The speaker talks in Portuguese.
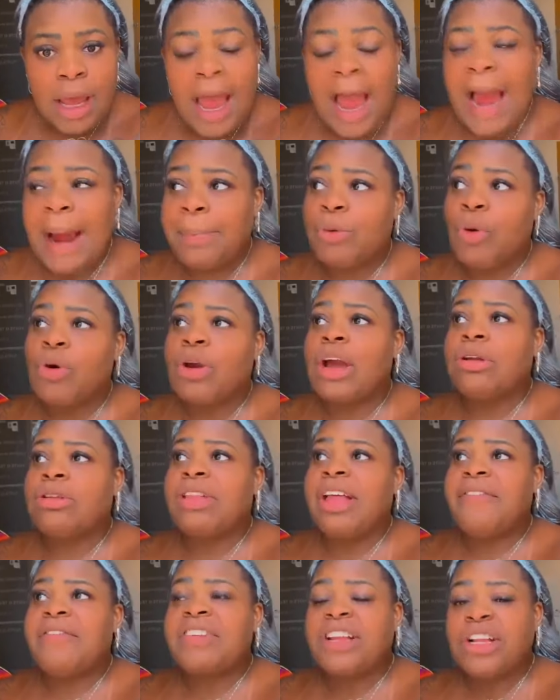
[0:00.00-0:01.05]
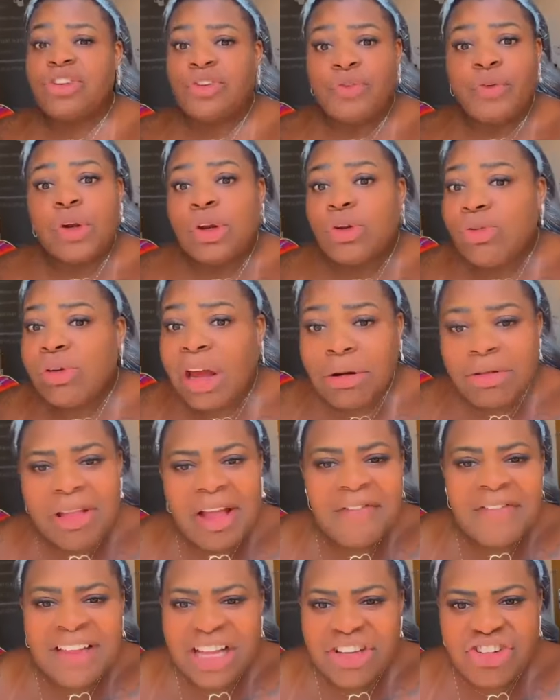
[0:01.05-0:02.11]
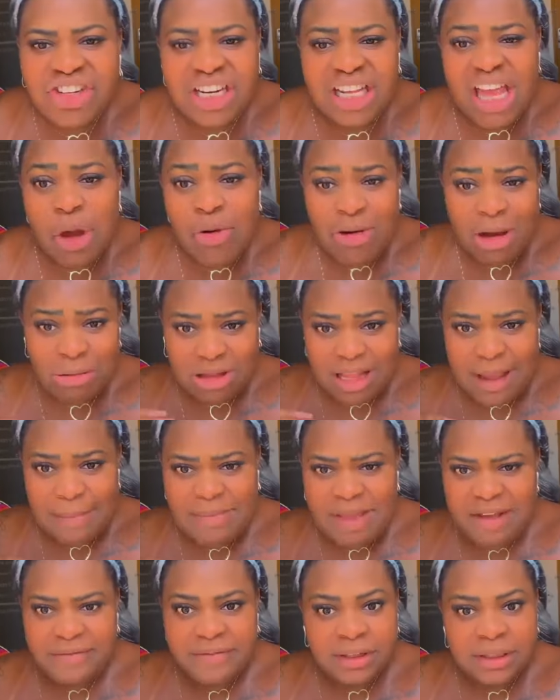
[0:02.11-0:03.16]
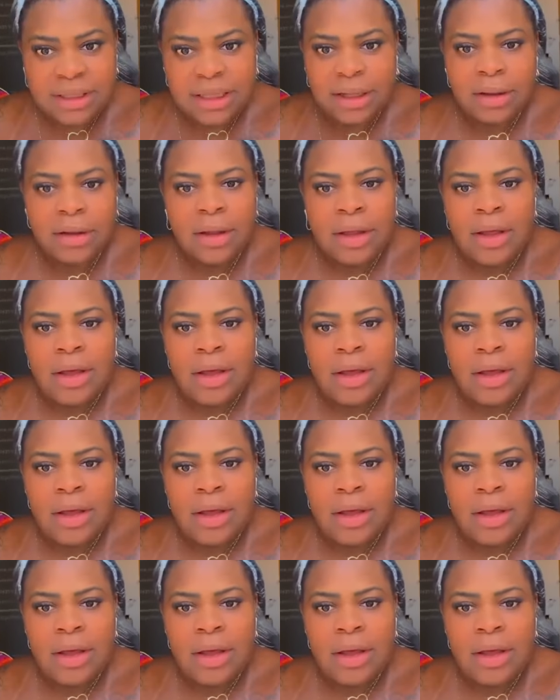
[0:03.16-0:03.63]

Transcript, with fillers: ah, porque eu quero ter a vida de fulano, não quero ter a vida de ninguém, eu quero ter a minha vida.